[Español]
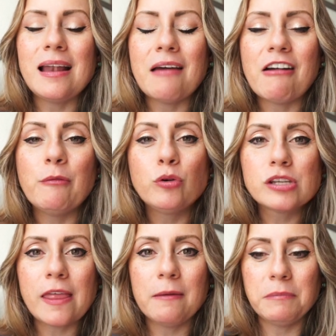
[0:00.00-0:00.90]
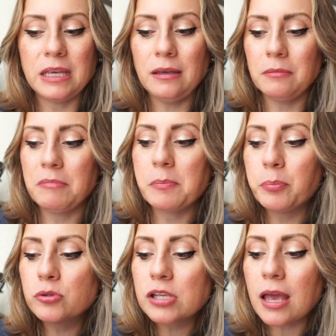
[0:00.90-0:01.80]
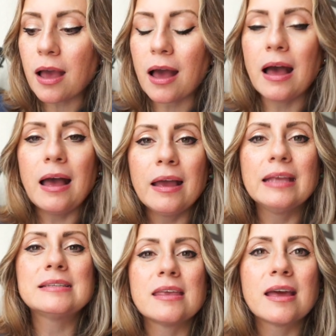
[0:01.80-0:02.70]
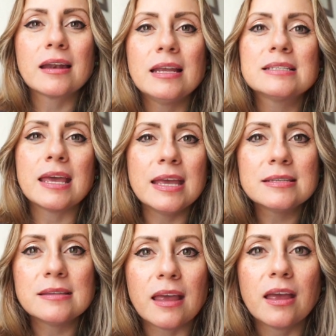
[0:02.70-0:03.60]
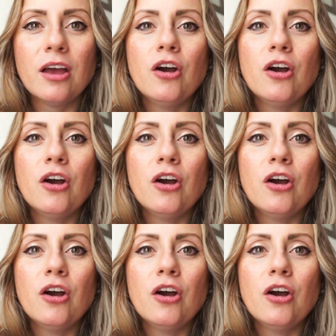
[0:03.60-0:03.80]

la babusa de mí, me puse a enseñarles este.